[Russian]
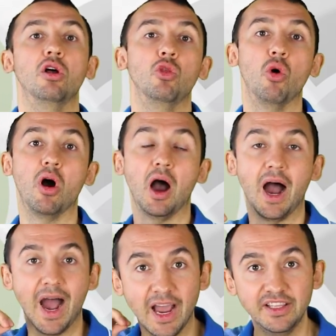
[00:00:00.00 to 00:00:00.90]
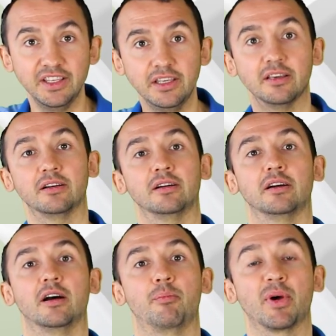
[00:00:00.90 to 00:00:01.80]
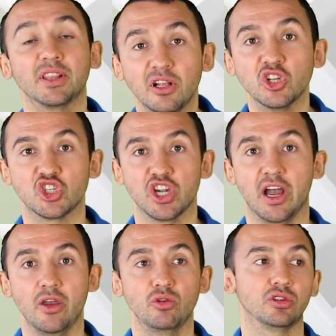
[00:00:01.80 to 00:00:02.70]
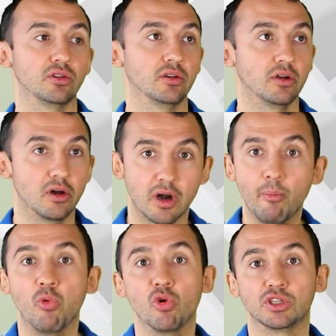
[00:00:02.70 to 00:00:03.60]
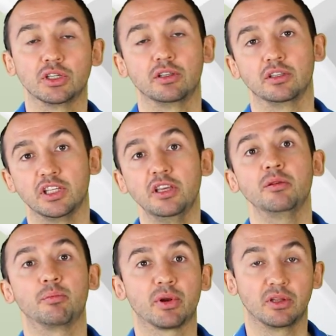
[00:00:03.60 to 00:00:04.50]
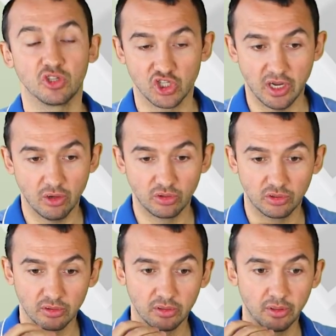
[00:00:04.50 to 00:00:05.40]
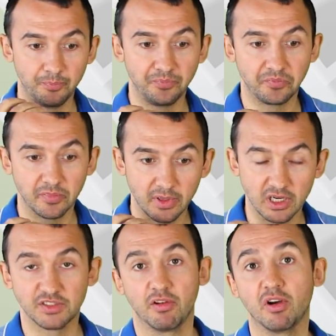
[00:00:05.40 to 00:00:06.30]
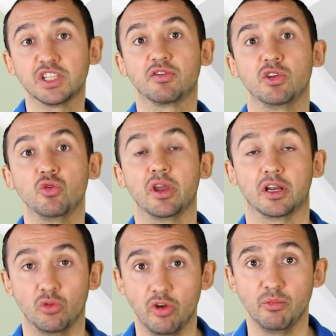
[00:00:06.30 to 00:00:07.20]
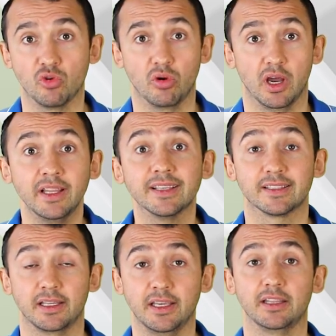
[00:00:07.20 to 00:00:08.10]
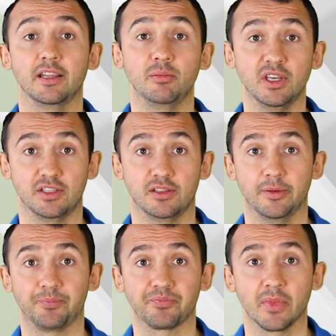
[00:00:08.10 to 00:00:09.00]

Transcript: но они э, продолжают э, работать и продолжают э, развивать свою экономику, а не стоять на месте.